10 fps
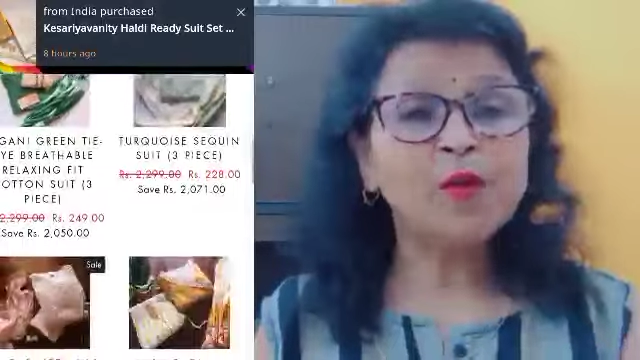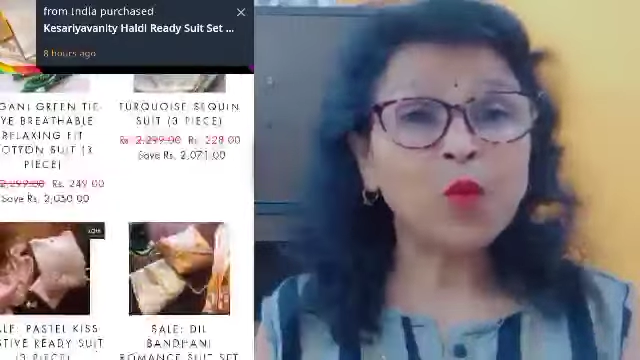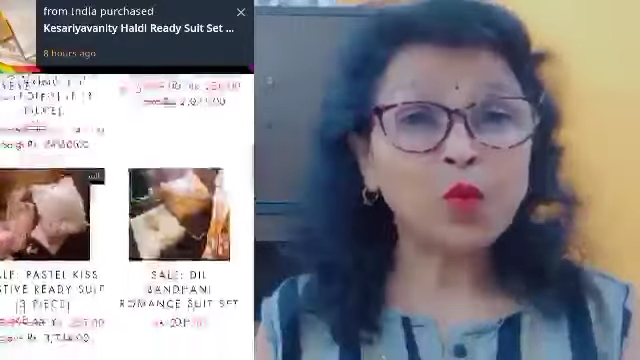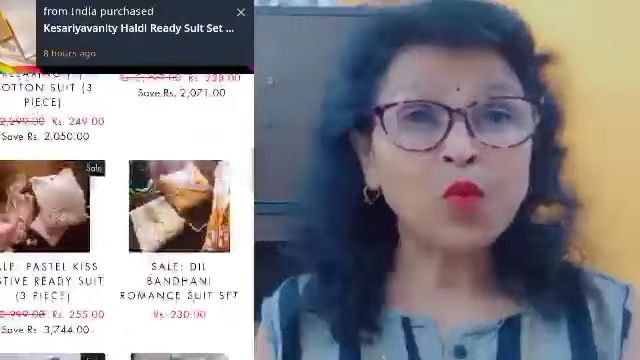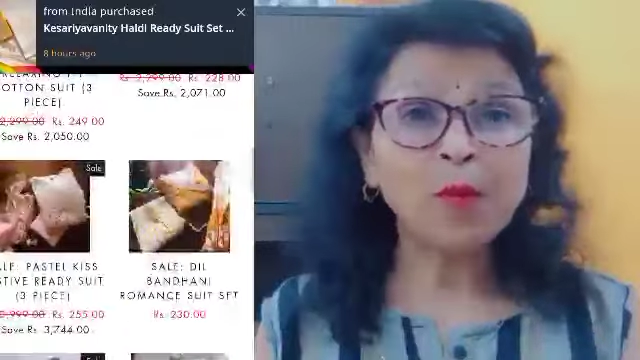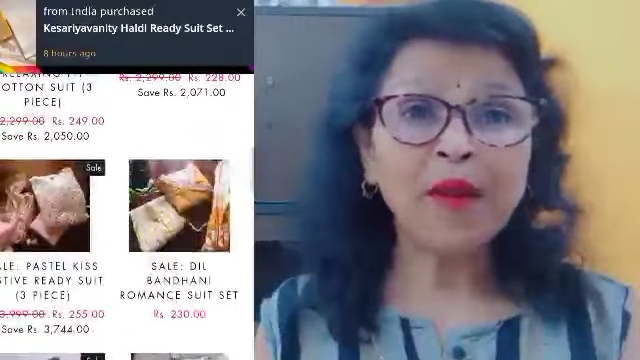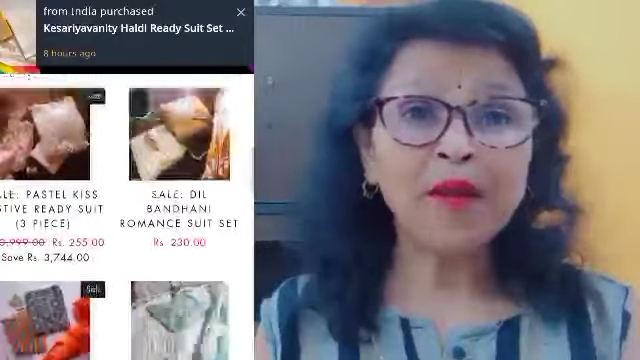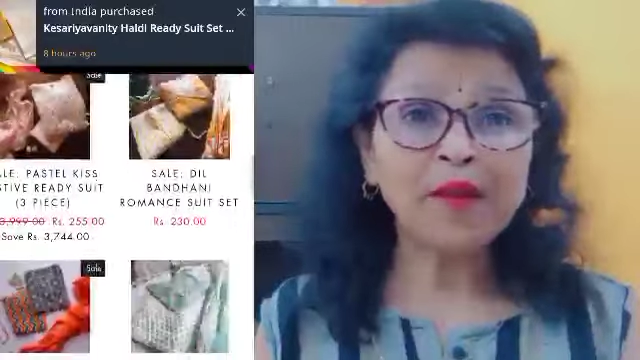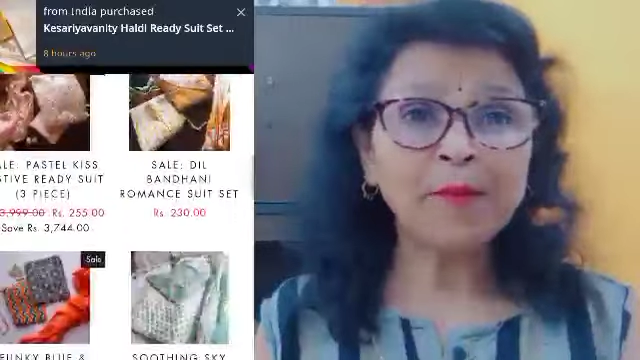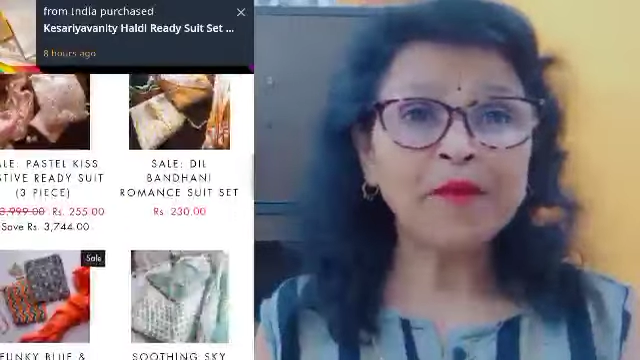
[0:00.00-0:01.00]
दोस्तों मैं
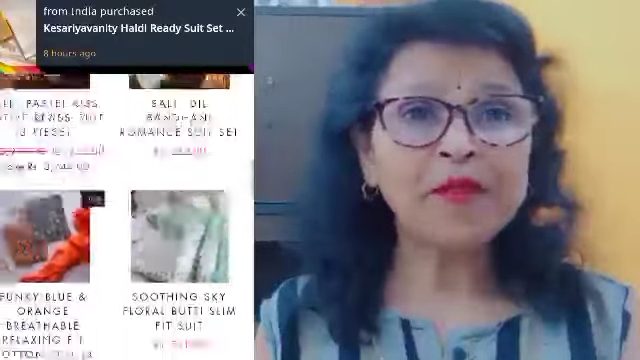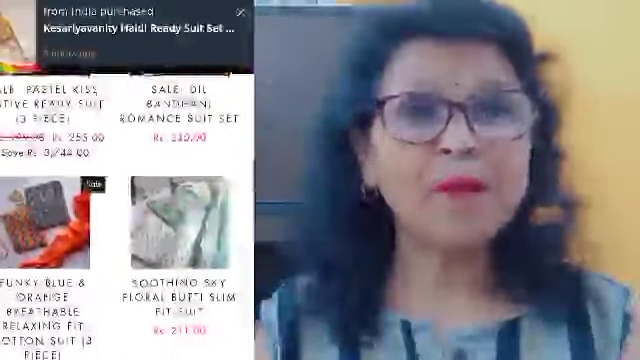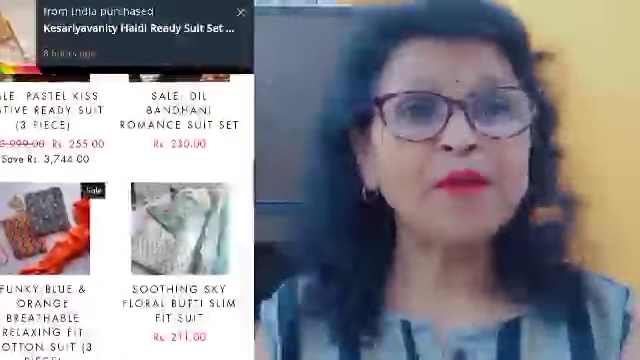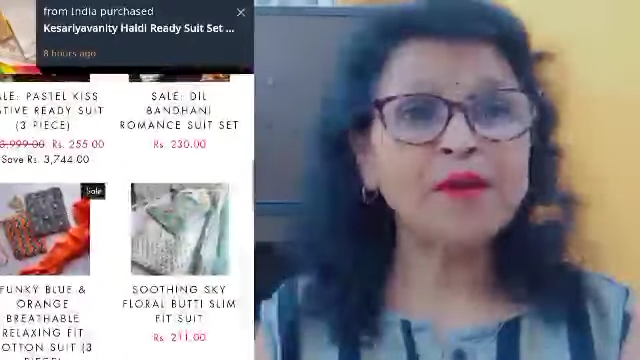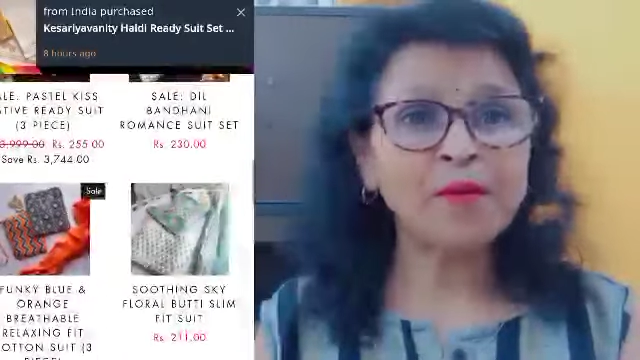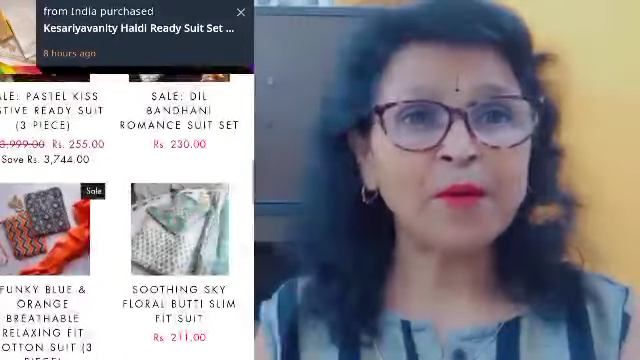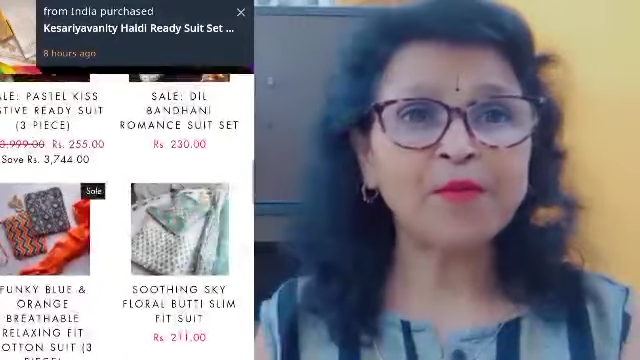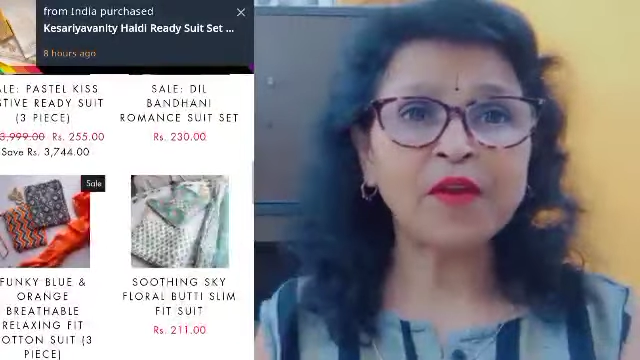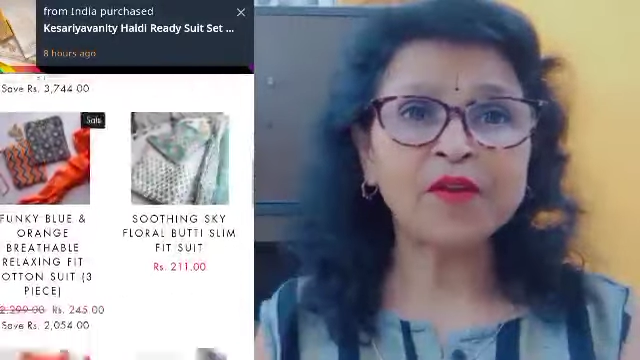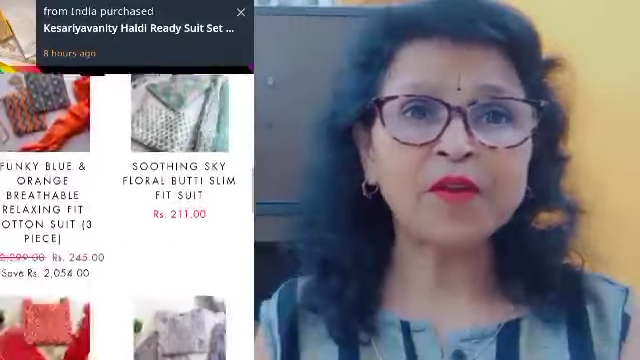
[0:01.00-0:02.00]
आज आपके सामने एक
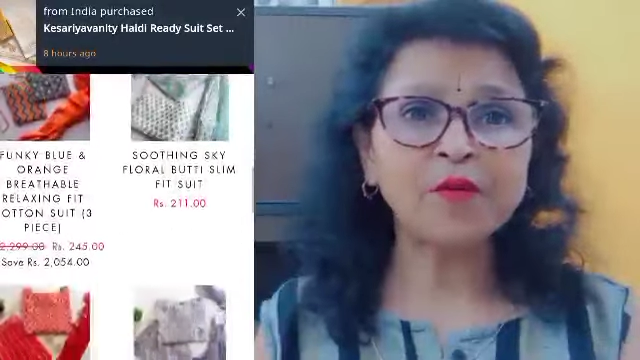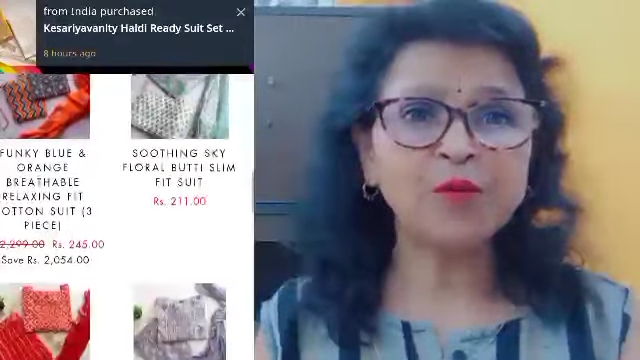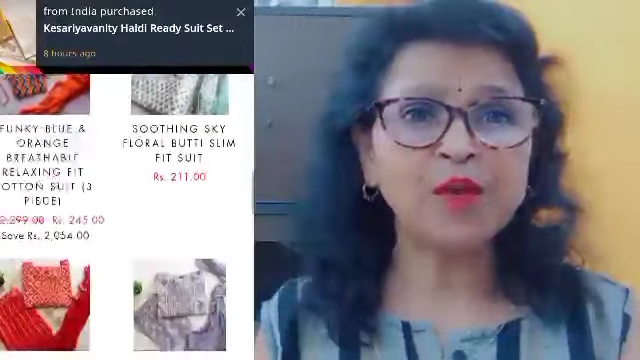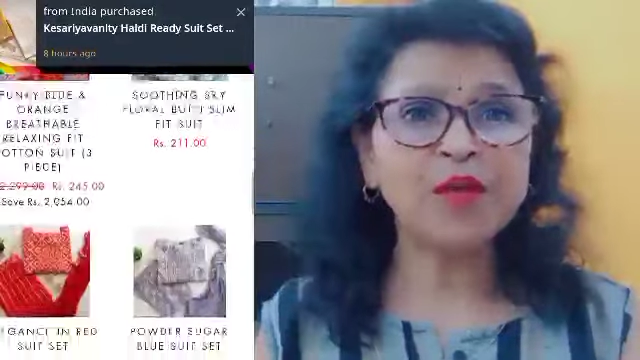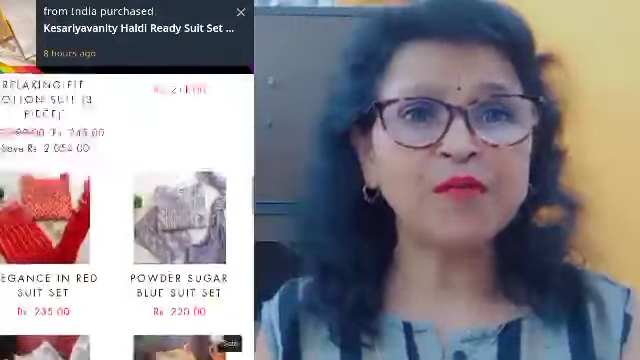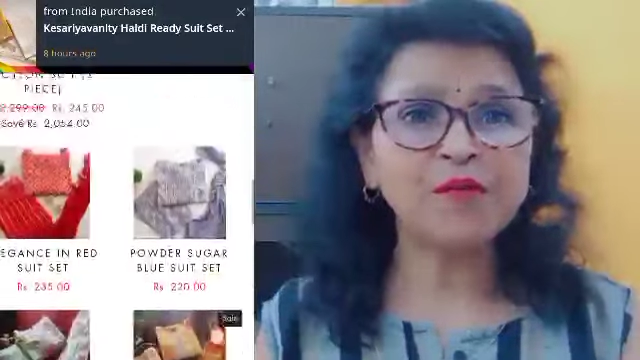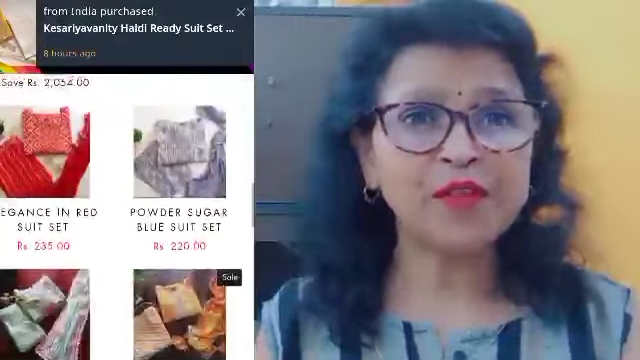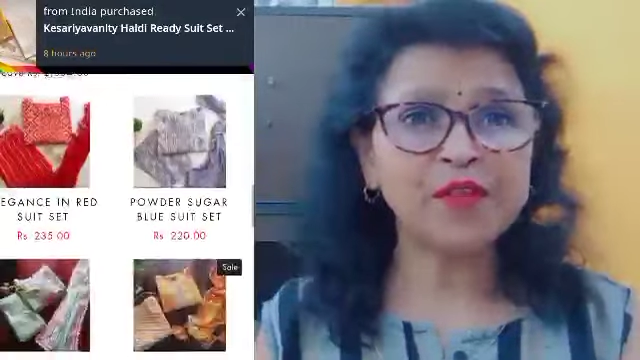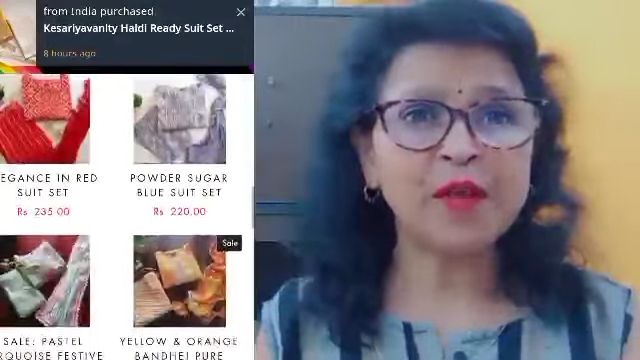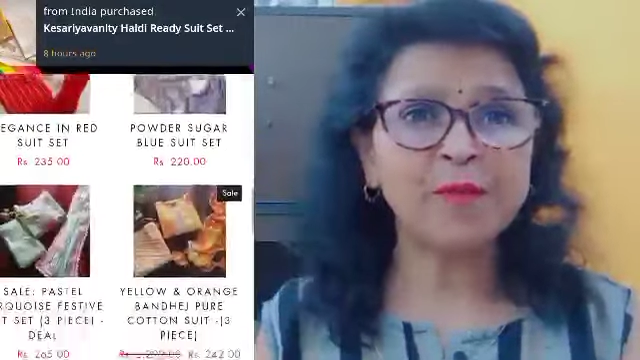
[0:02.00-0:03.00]
वेबसाइट का रिव्यू लेकर फिर
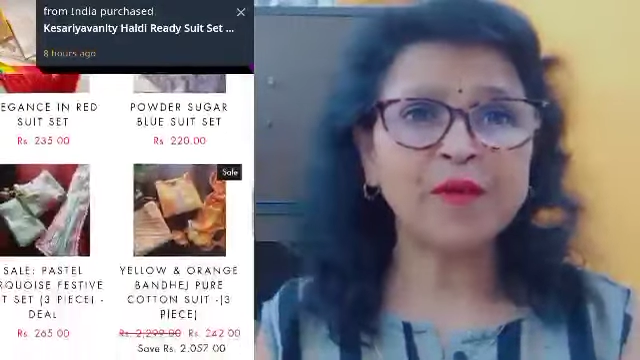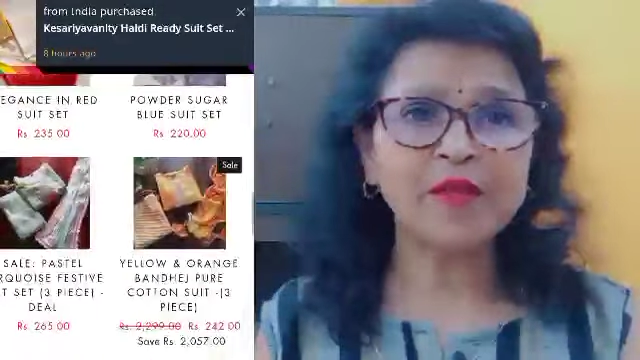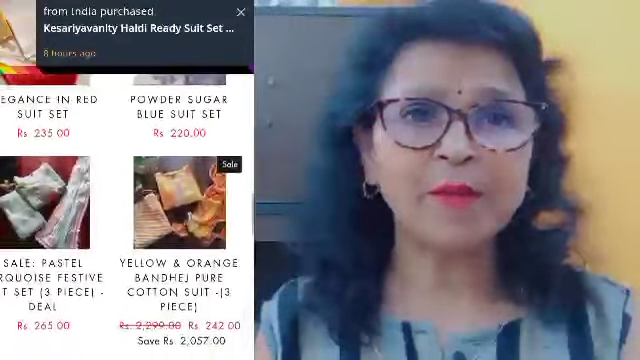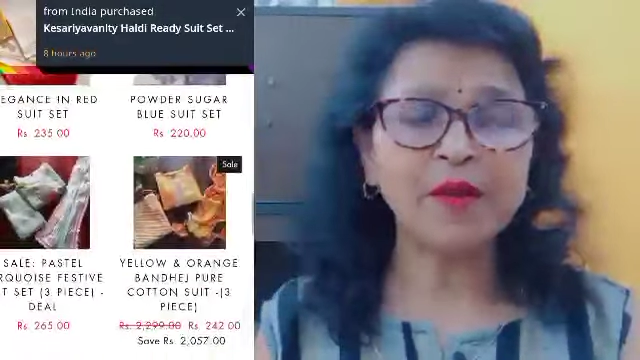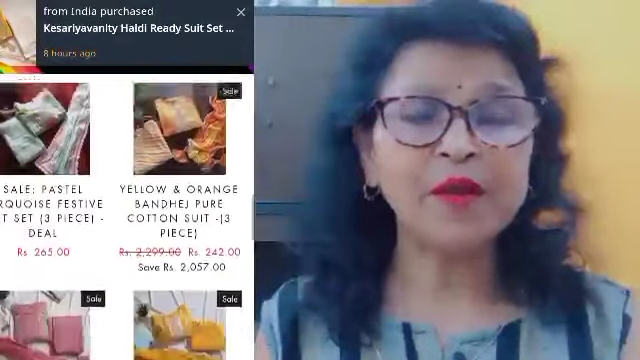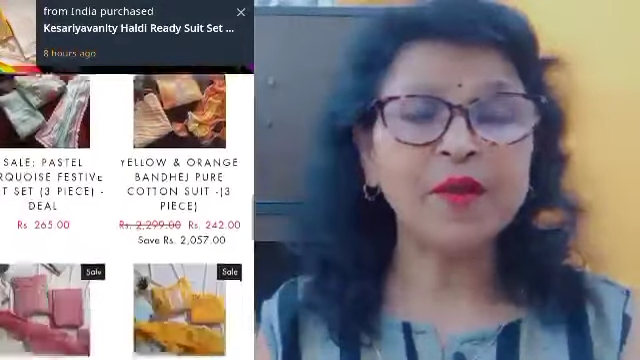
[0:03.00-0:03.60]
से आपके सामने